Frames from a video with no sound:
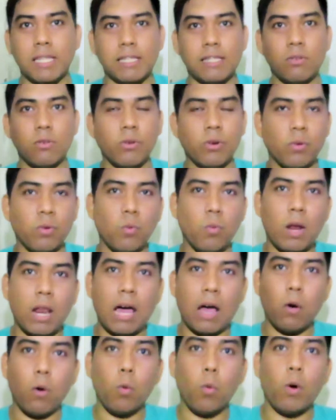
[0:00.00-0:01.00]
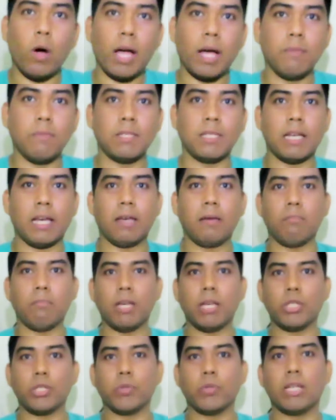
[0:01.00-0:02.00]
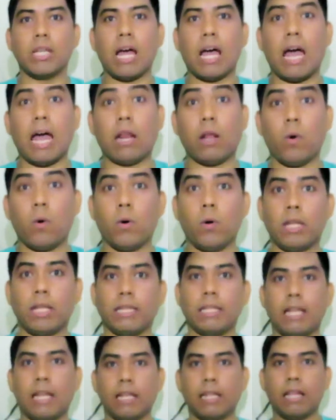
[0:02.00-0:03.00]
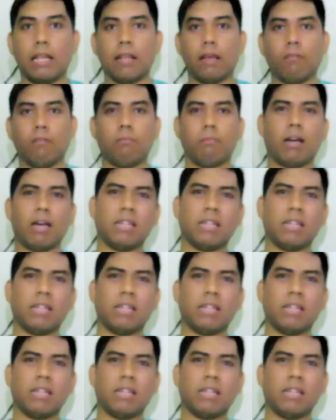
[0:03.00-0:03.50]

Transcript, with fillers: It, kung wala akong wipes, I make sure na alcohol ang daladala ko.